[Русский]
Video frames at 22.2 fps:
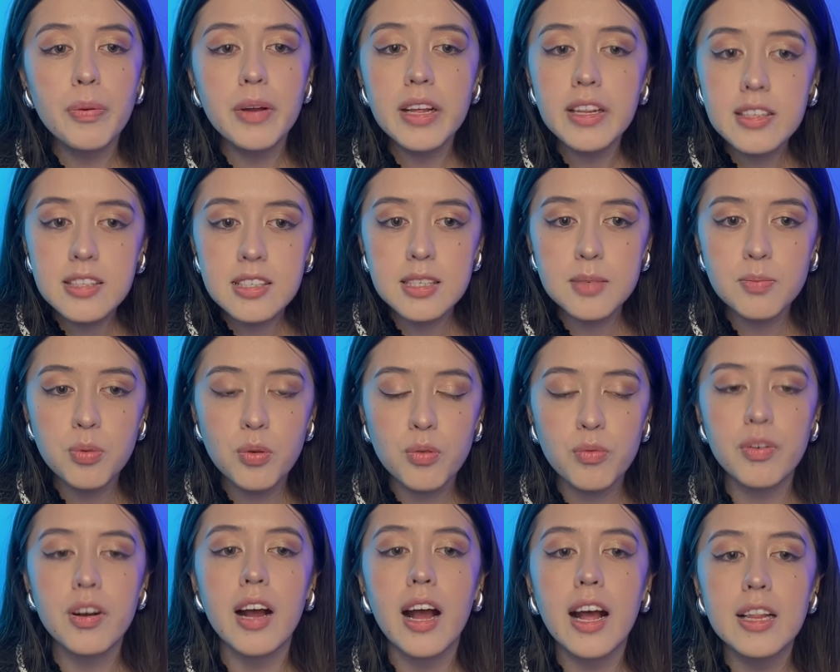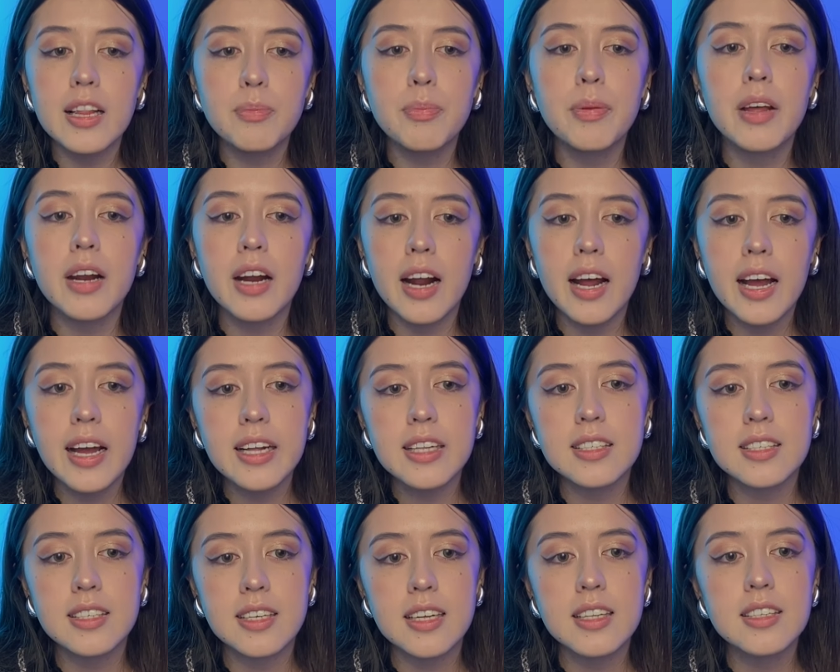принципу вы
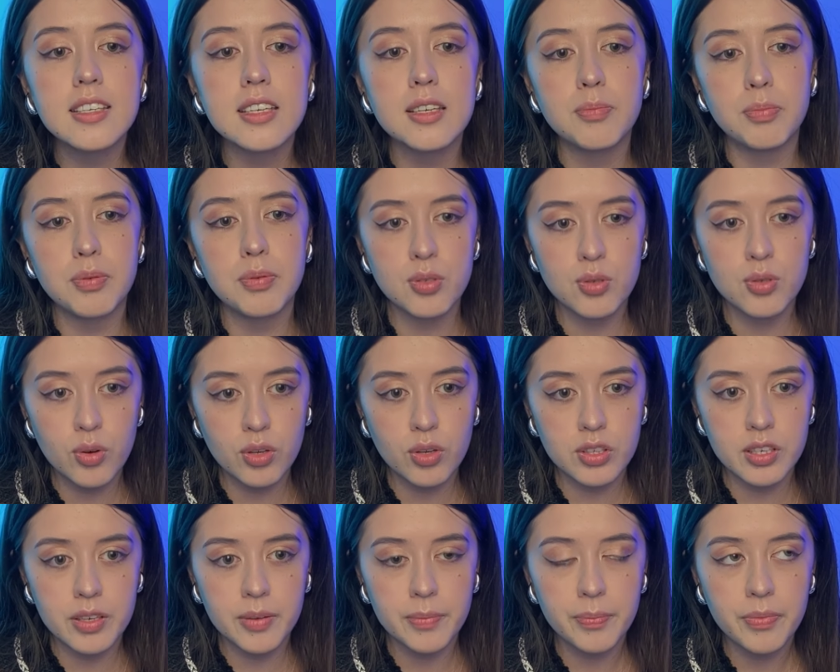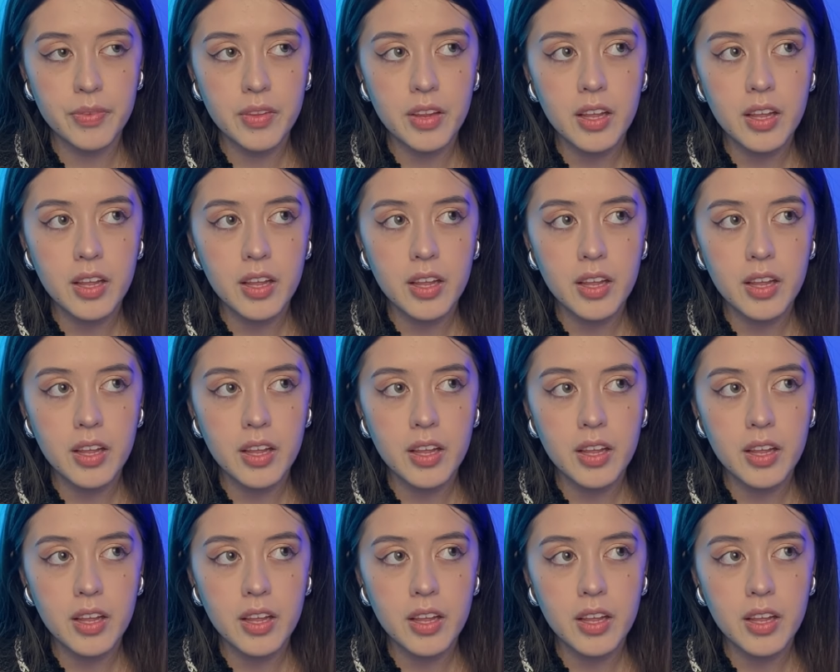отбираете эти эпизоды?